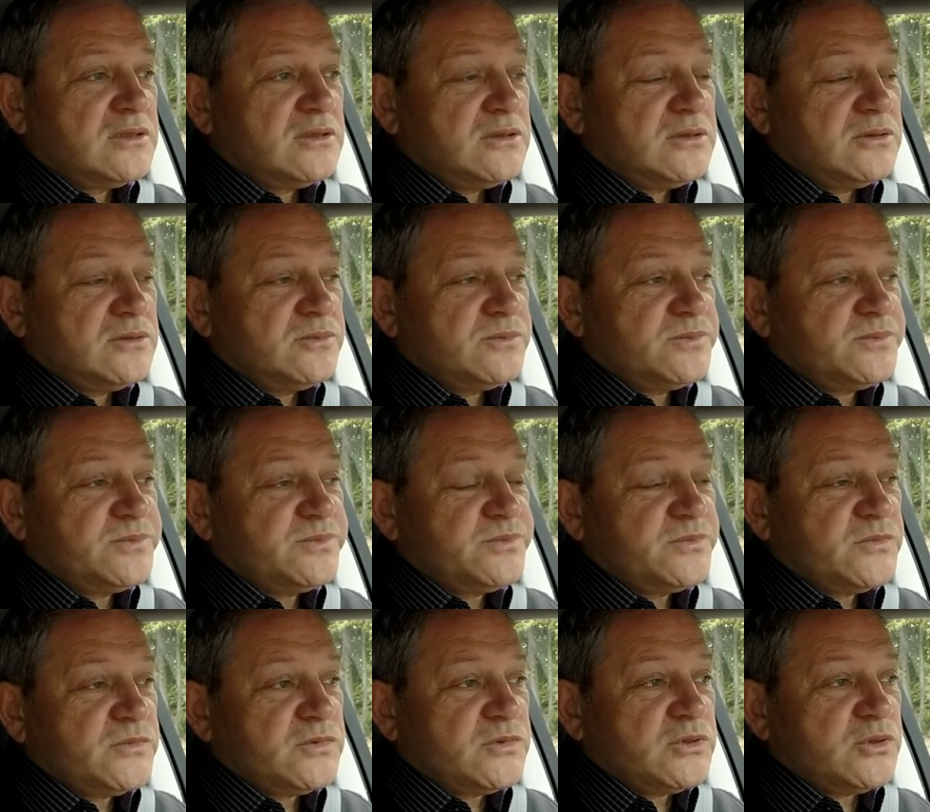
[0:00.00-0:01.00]
но
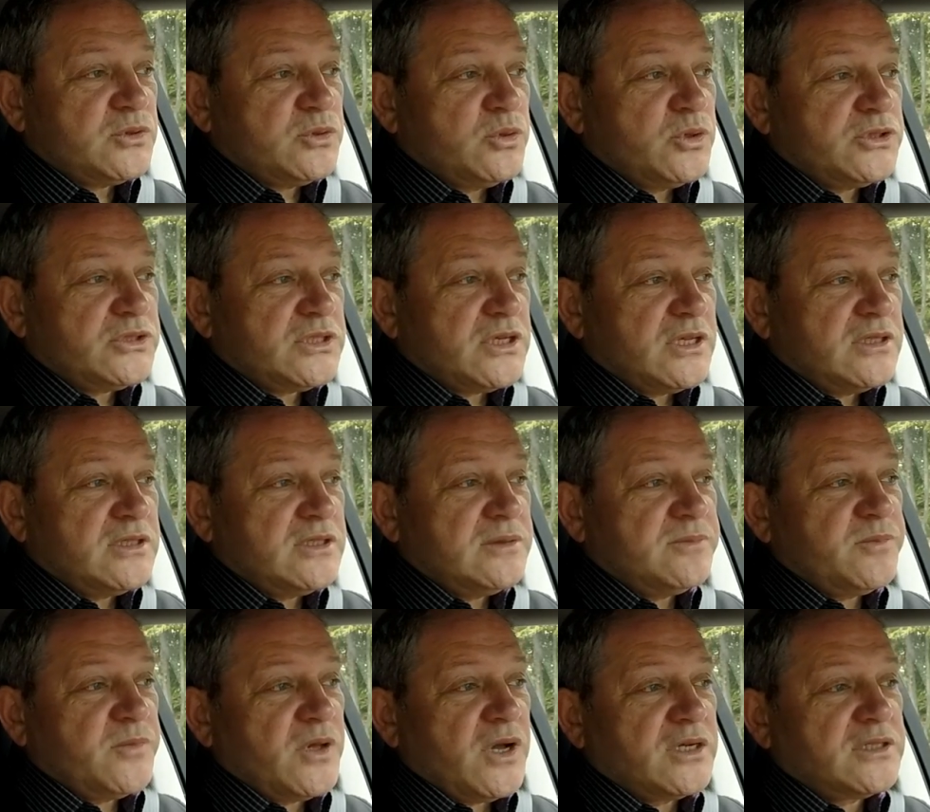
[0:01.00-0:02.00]
ну, с другой
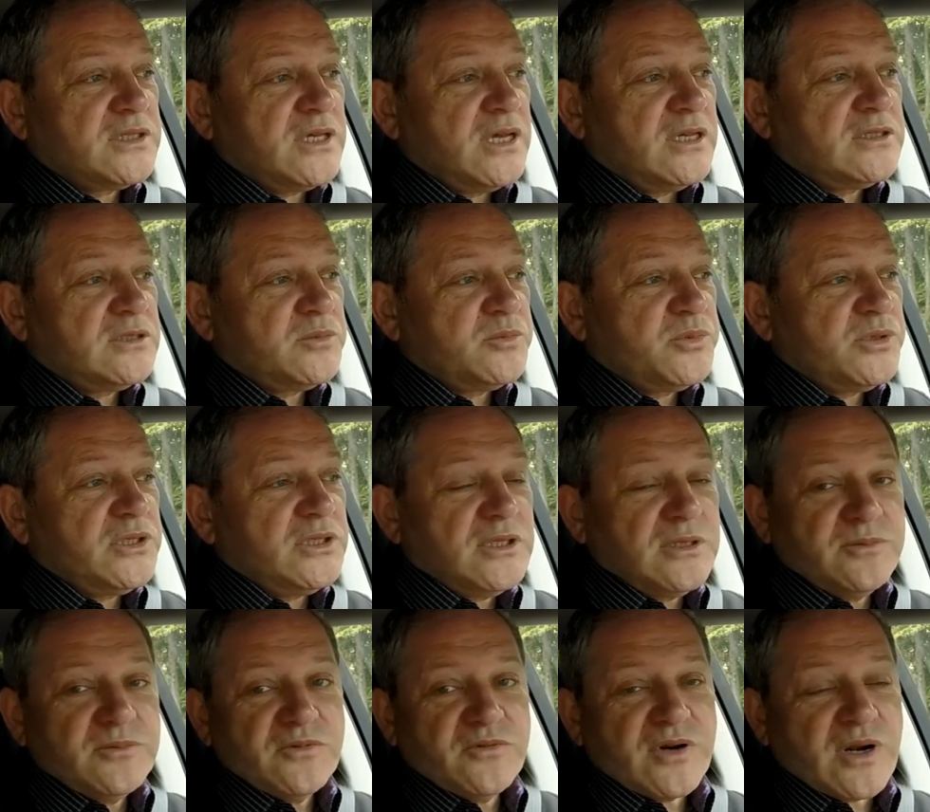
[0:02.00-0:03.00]
стороны, когда это
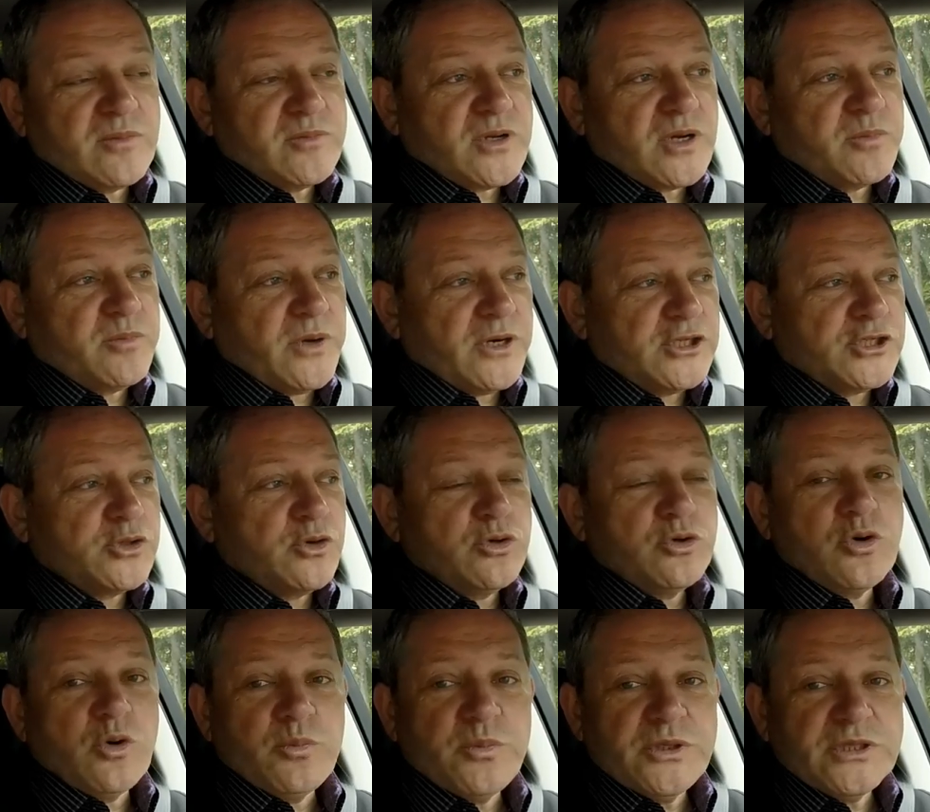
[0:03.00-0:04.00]
было в рамках
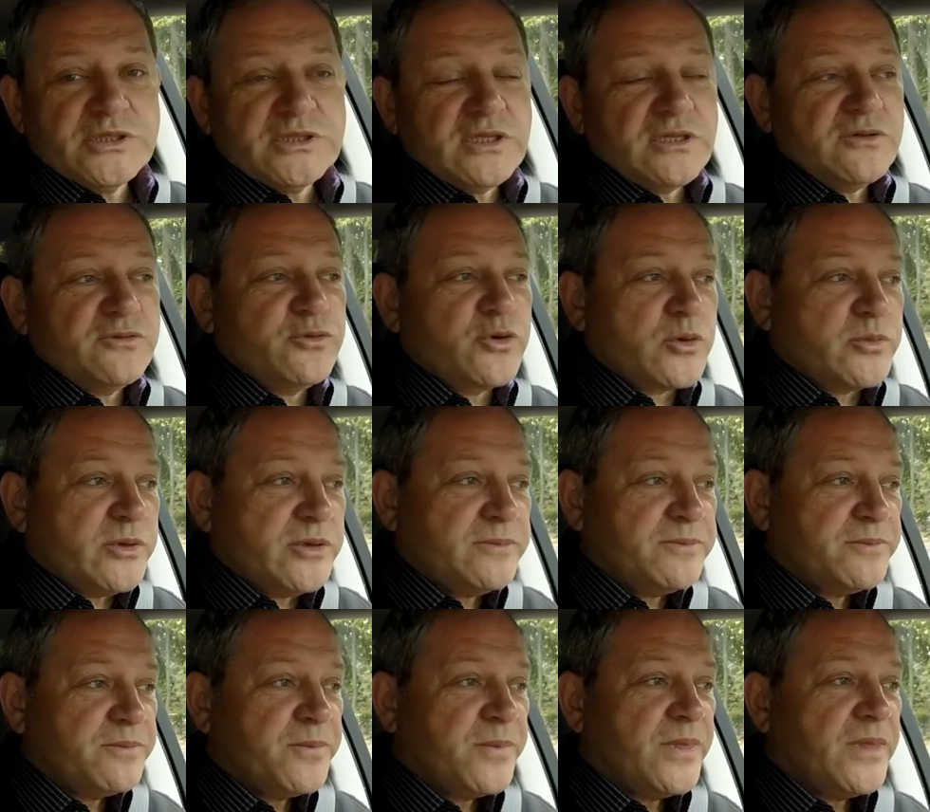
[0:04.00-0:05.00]
большой комплексной реформы,
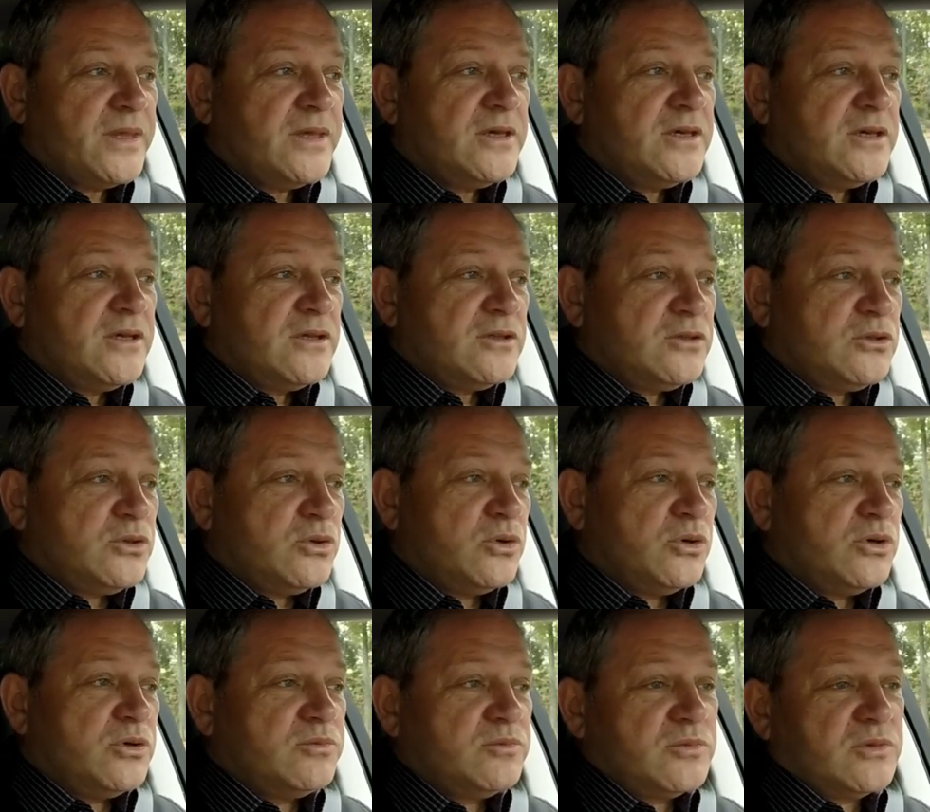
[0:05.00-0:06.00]

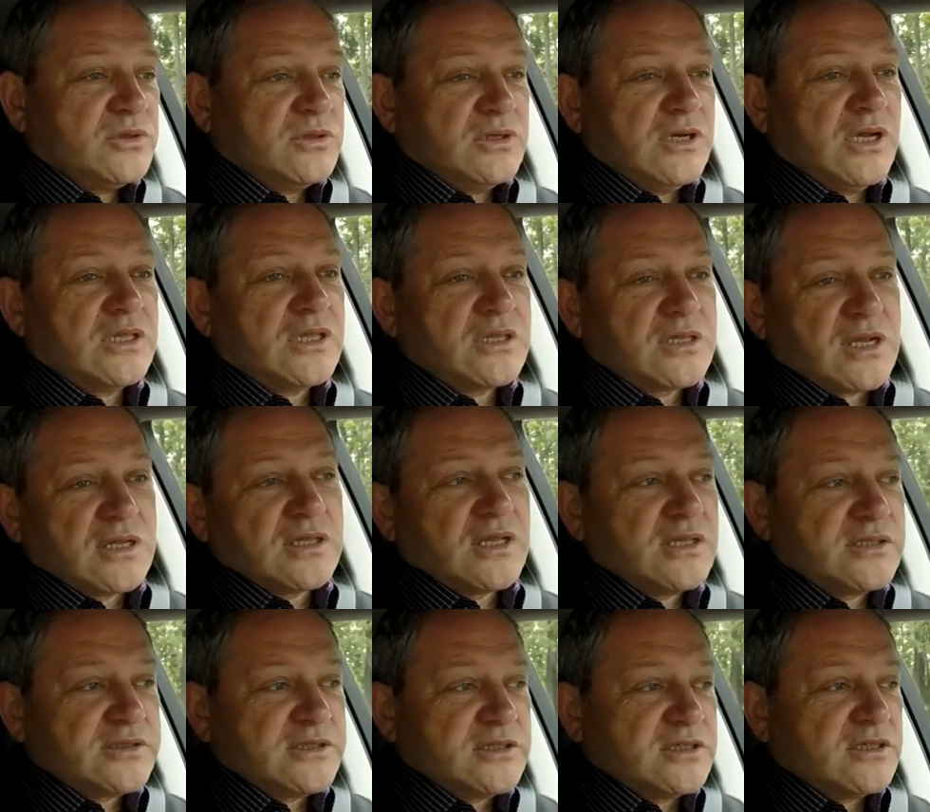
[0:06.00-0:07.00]
то этот
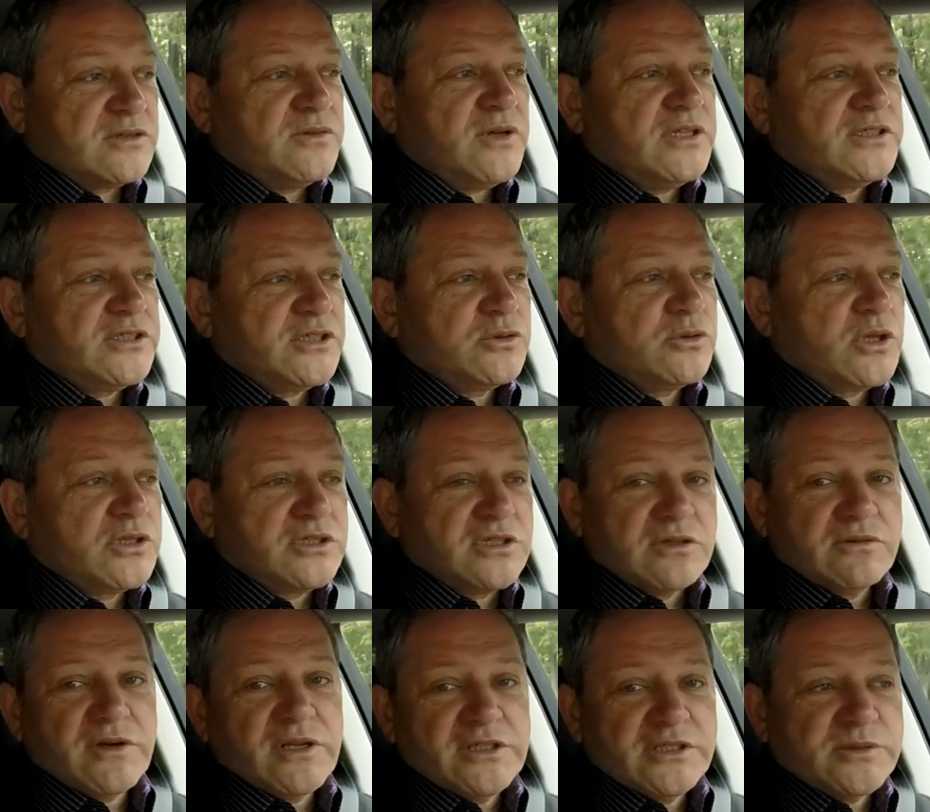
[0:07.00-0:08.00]
канал закрывался, но
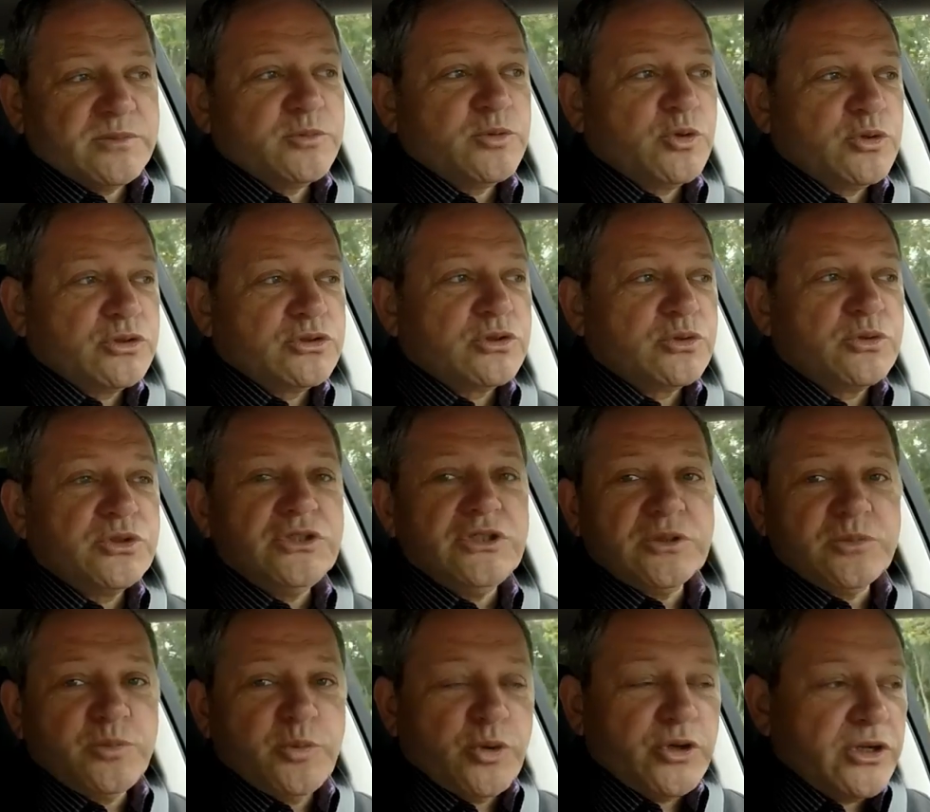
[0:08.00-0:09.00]
открывалось много
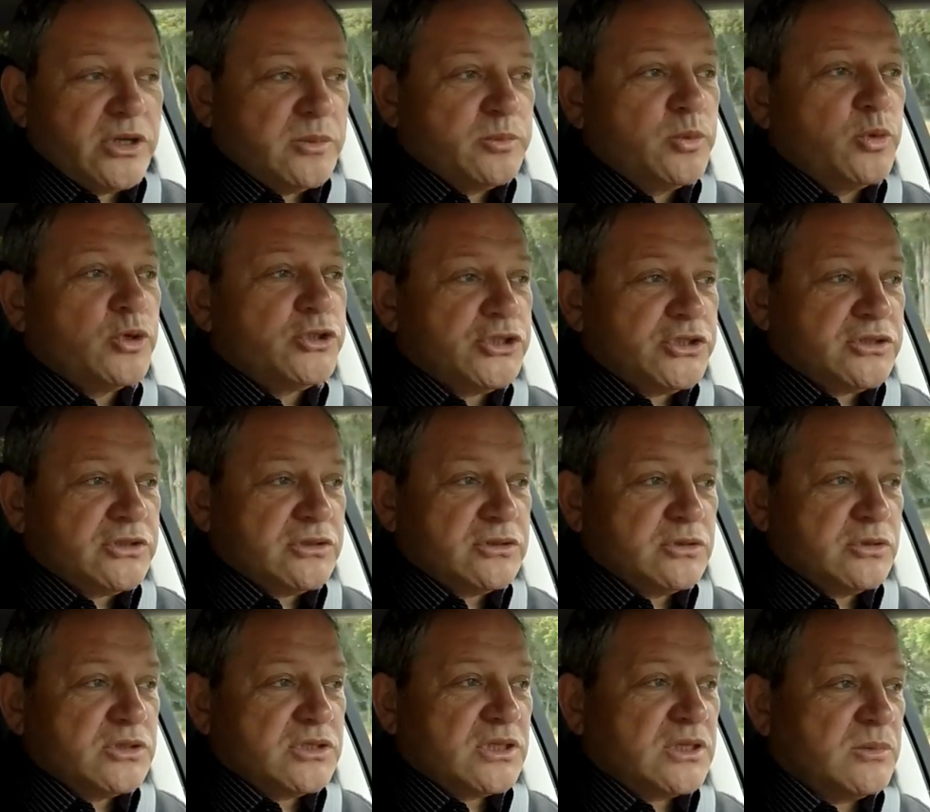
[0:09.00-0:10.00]
других, более мощных.
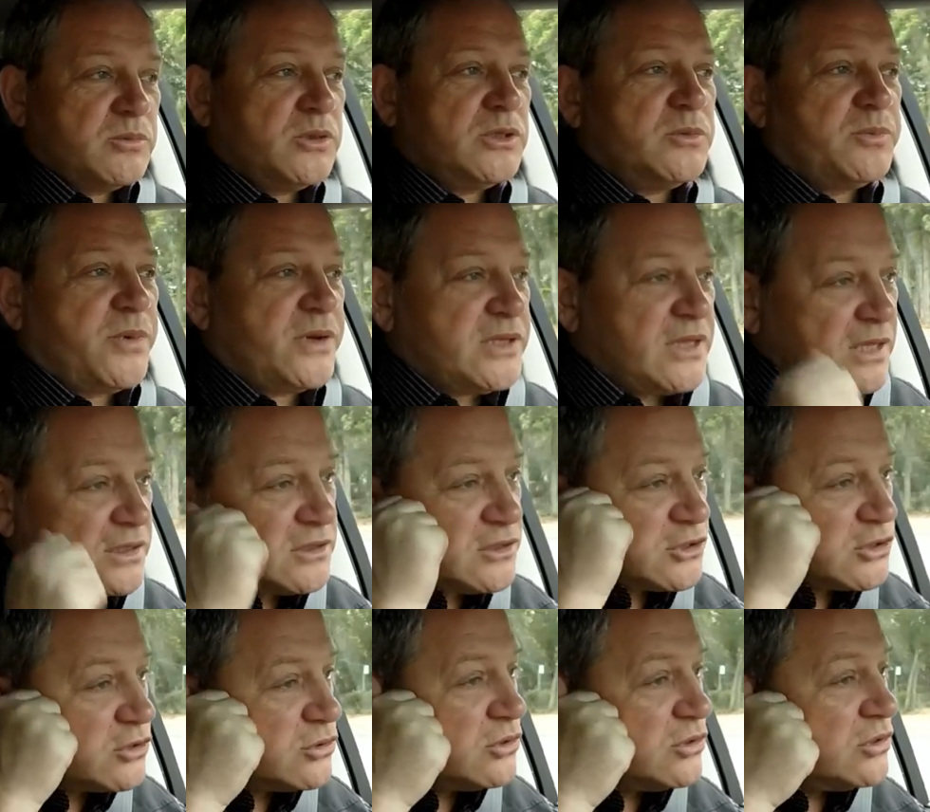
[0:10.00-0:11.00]
То есть тогда было
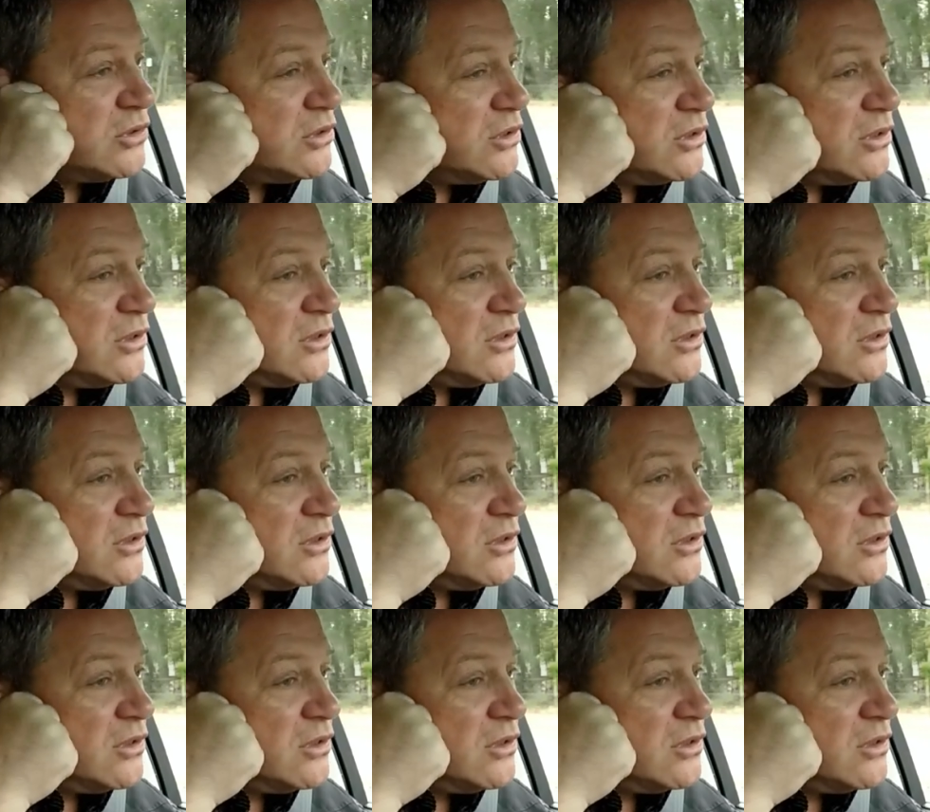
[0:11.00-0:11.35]
понятно, что,